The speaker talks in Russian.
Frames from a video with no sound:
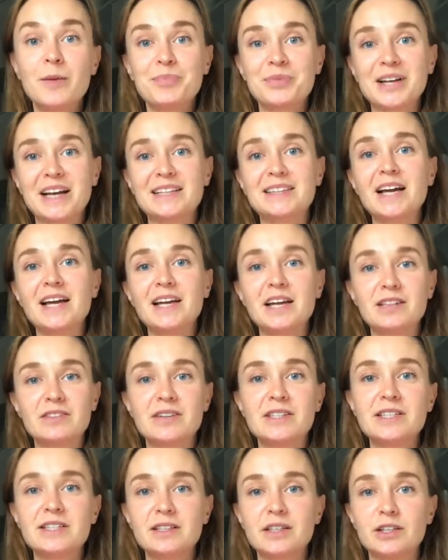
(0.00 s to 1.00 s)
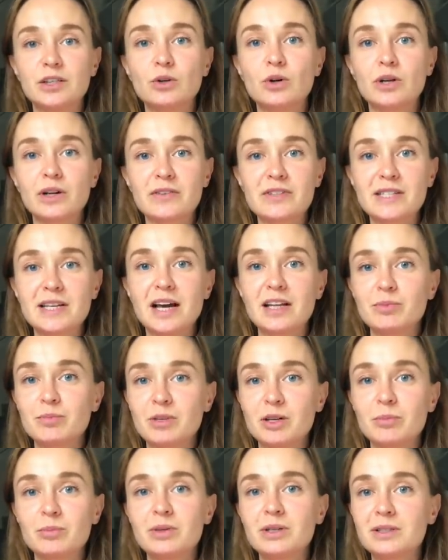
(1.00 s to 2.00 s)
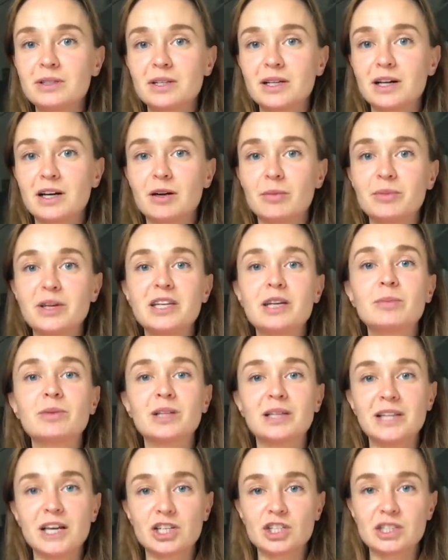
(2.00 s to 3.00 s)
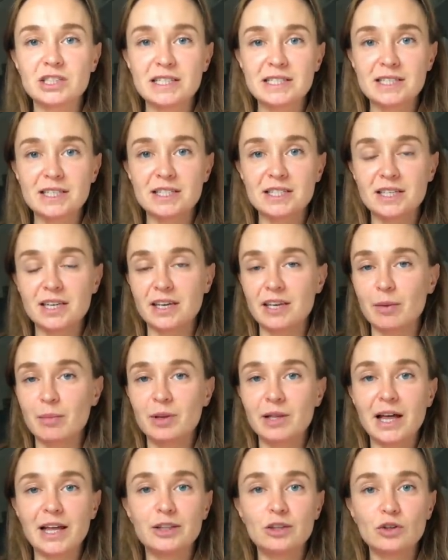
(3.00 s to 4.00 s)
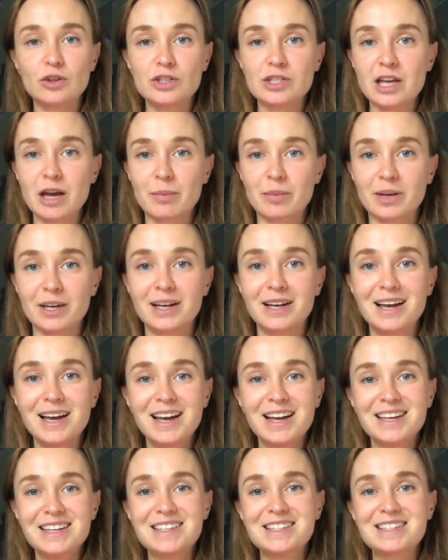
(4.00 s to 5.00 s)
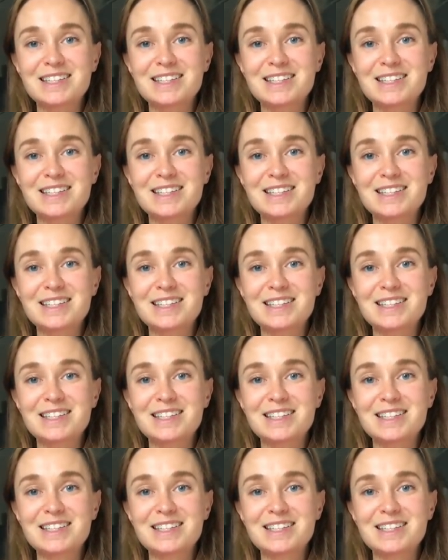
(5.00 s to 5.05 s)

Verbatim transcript: Когда я отводила Егора в сад, мне, было, мне не было даже 30, я была одной из самых из